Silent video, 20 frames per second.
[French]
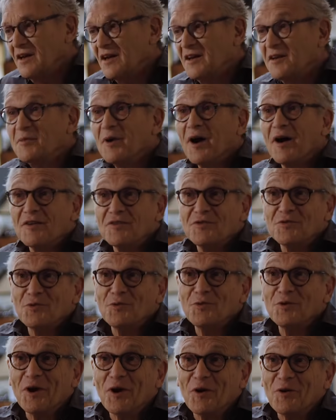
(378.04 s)
la
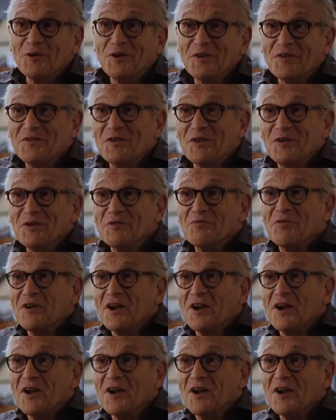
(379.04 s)
libération, la renaissance,